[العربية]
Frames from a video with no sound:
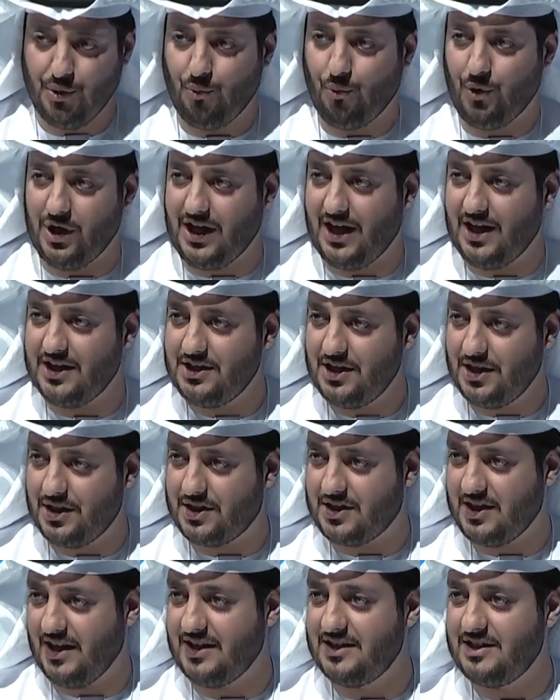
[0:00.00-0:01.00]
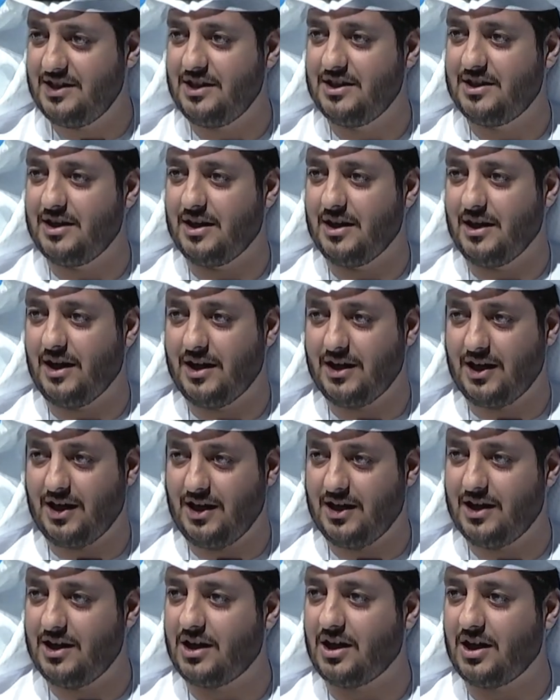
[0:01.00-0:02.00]
والحديث تحديدا عن
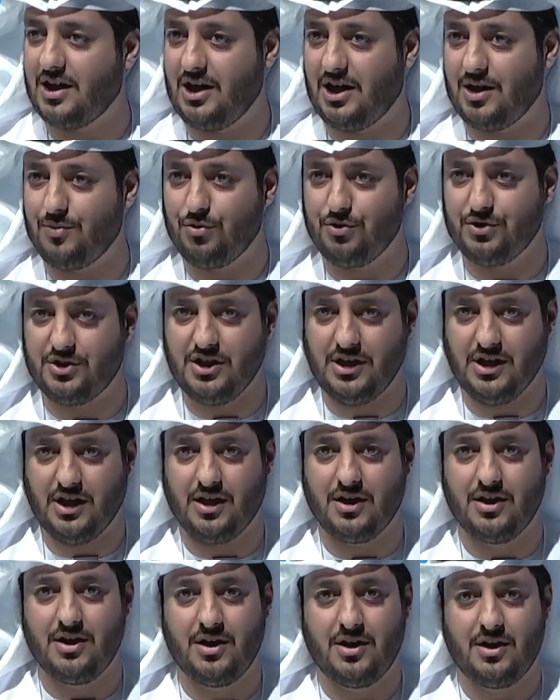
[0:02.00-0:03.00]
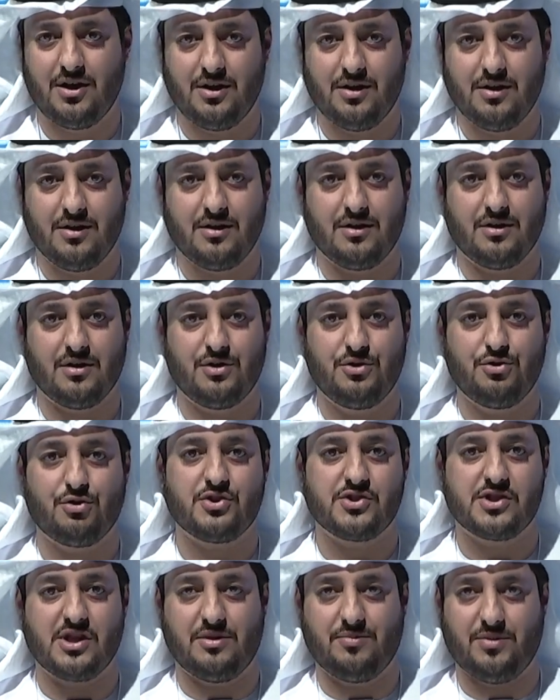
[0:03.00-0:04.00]
العلاقة العمودية
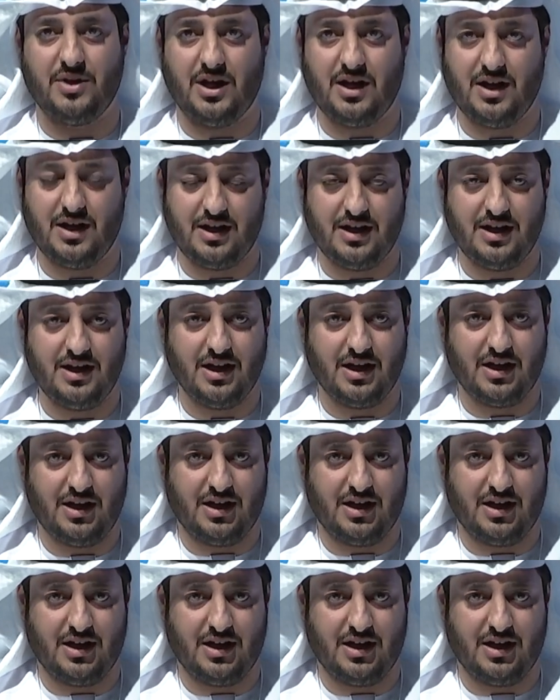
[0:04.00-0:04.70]
يقصد بها هي